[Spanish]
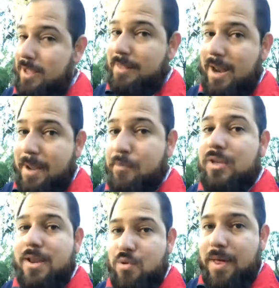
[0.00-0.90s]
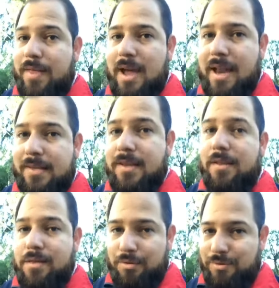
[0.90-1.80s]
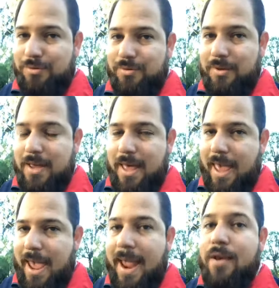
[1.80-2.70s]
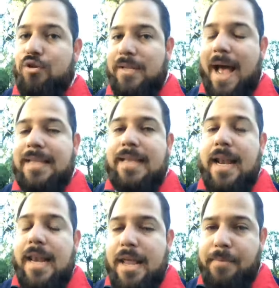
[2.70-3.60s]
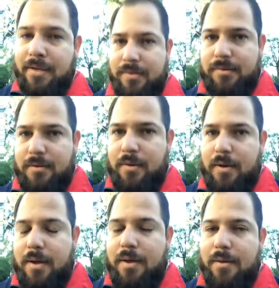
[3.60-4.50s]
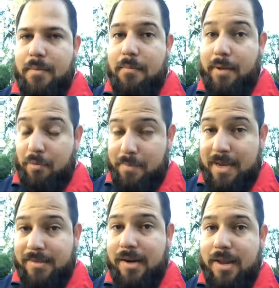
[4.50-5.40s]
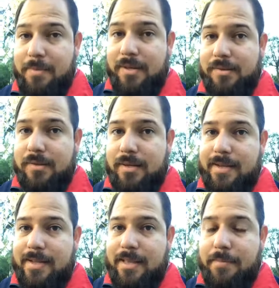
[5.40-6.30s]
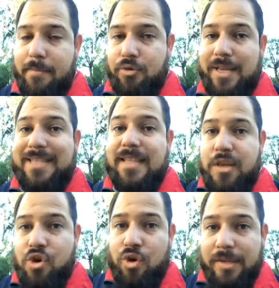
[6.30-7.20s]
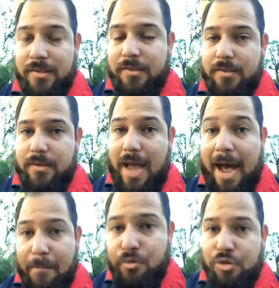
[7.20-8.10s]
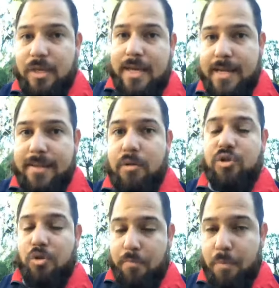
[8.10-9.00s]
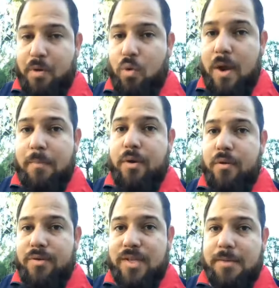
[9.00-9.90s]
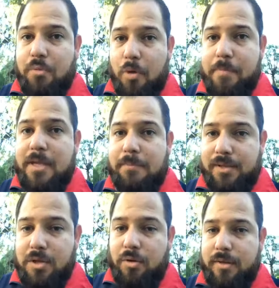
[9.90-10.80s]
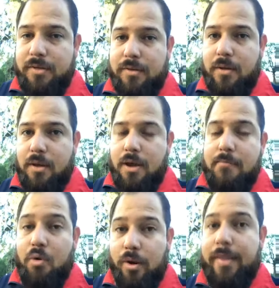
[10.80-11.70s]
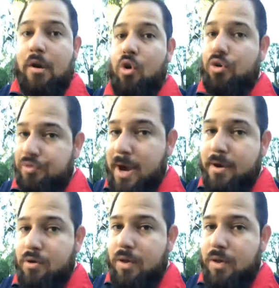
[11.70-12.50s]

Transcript: Tenemos la ayuda de la gracia de Dios. Él nos hace libres. Pero para ser libres debemos ser señores, amos de nuestro propio cuerpo y de nuestras propias pasiones, porque de lo contrario,